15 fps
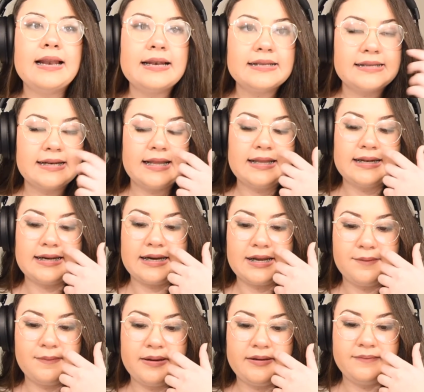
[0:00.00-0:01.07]
La escena del
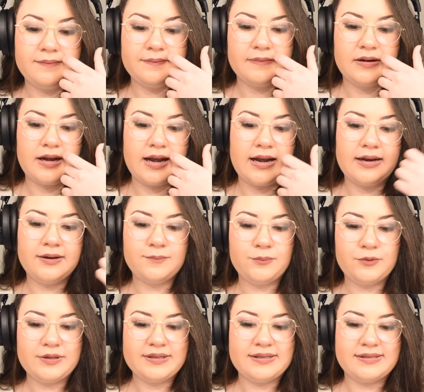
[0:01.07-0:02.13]
crimen
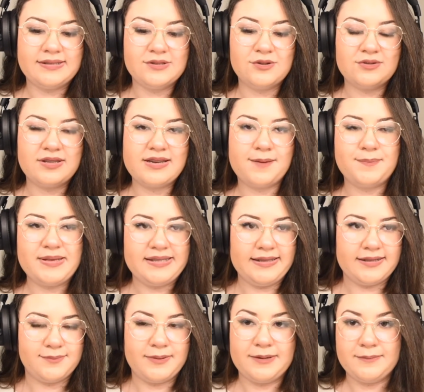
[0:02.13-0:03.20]
pues no tenía
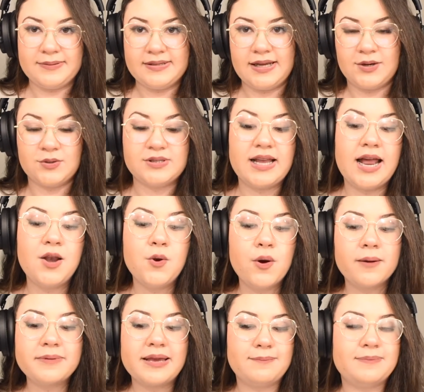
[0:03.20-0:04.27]
pistas para empezar, o sea,
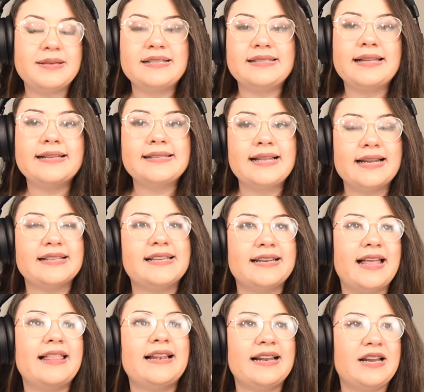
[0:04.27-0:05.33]
no había pistas de la
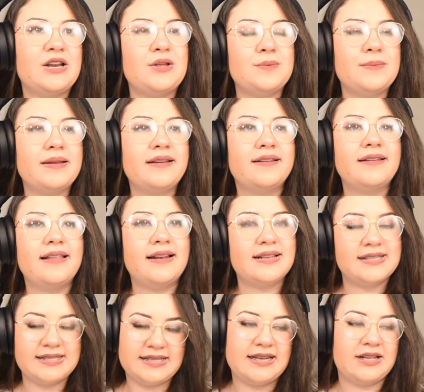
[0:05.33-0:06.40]
escena del crimen del
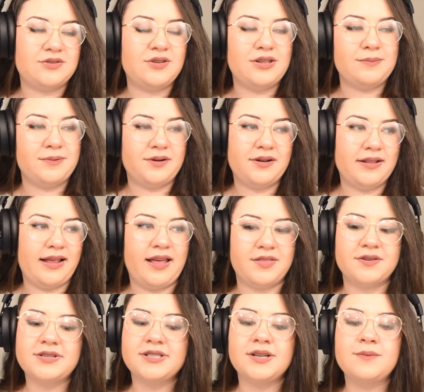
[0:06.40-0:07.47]
asesinato de Beryl
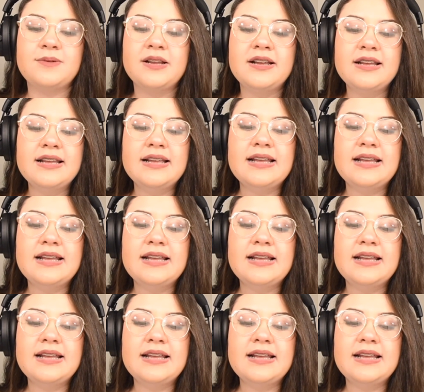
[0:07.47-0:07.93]
Atherton